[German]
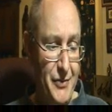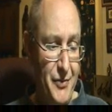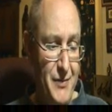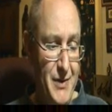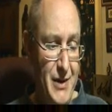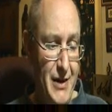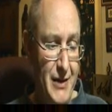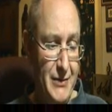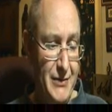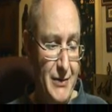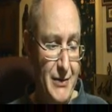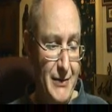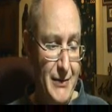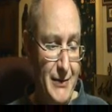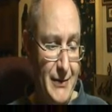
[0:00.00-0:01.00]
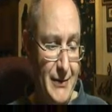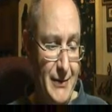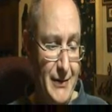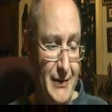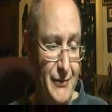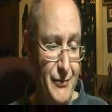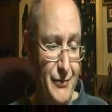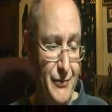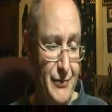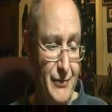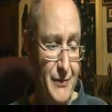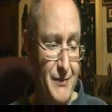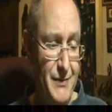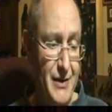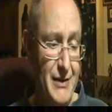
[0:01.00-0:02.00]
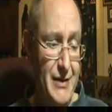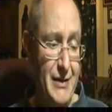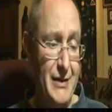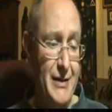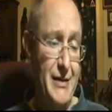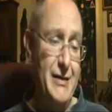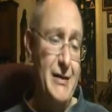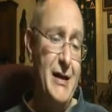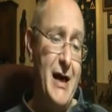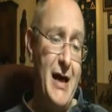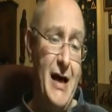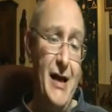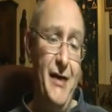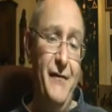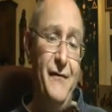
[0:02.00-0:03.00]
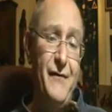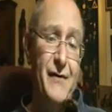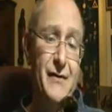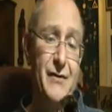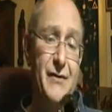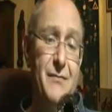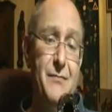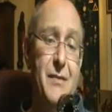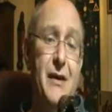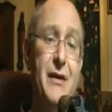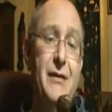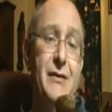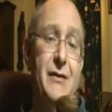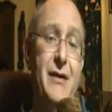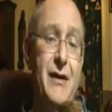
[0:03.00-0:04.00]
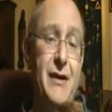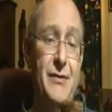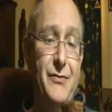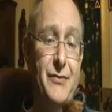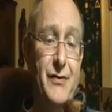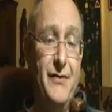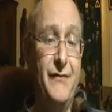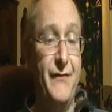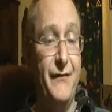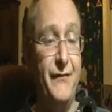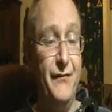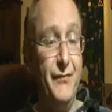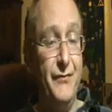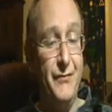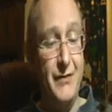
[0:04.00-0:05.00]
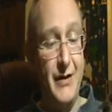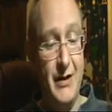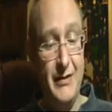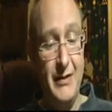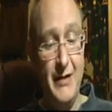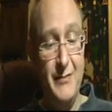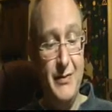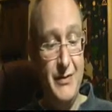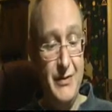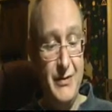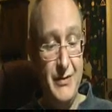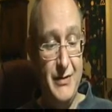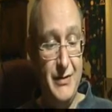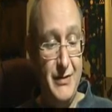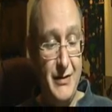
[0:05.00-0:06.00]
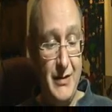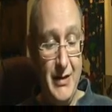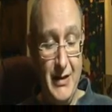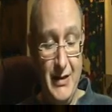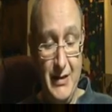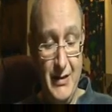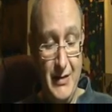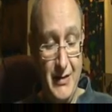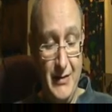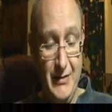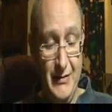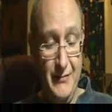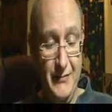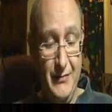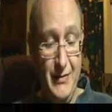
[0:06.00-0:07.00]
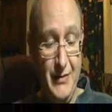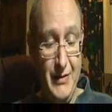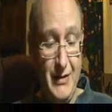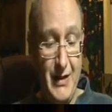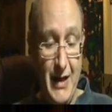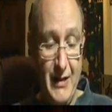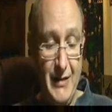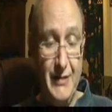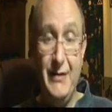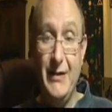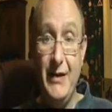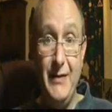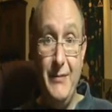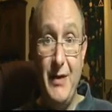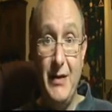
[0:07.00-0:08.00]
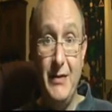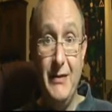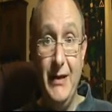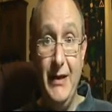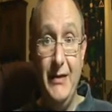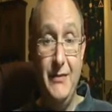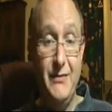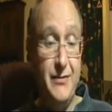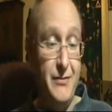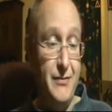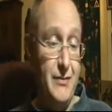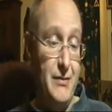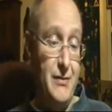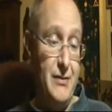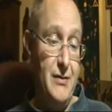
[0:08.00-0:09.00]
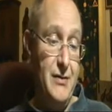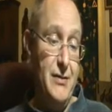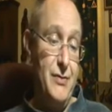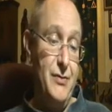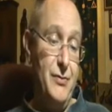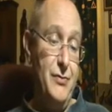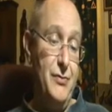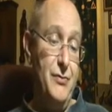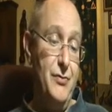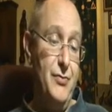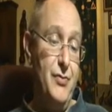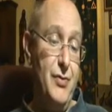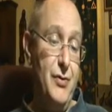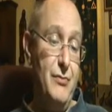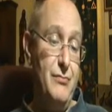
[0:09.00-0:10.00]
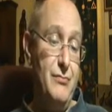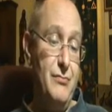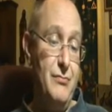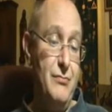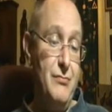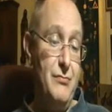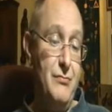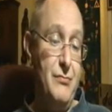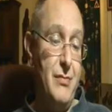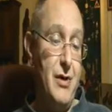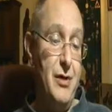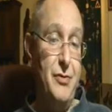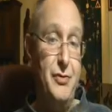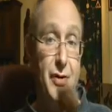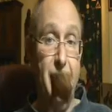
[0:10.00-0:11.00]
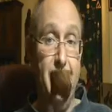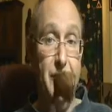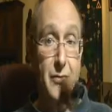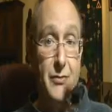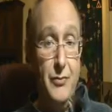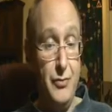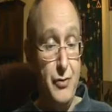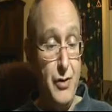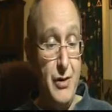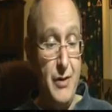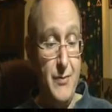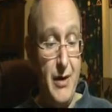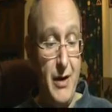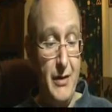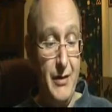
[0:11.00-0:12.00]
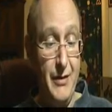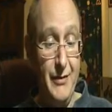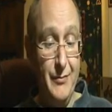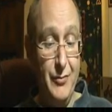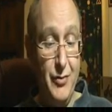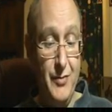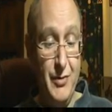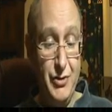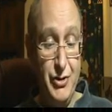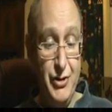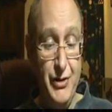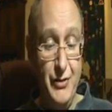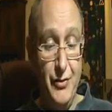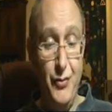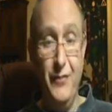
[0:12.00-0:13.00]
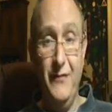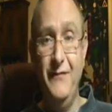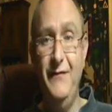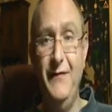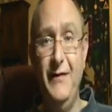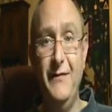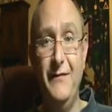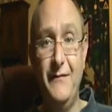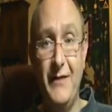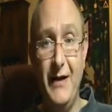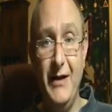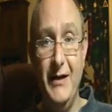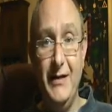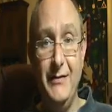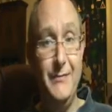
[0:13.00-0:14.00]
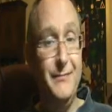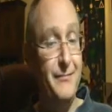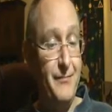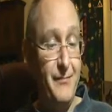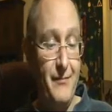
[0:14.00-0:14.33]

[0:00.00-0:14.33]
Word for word: Tommy hat dort mit einfachsten Mitteln, die er nur zur Verfügung hat, er besitzt wirklich keine Drehbank, nichts, nur ein Drehmüll und ich nehme mal an eine Bohrmaschine und viele Pfeilen.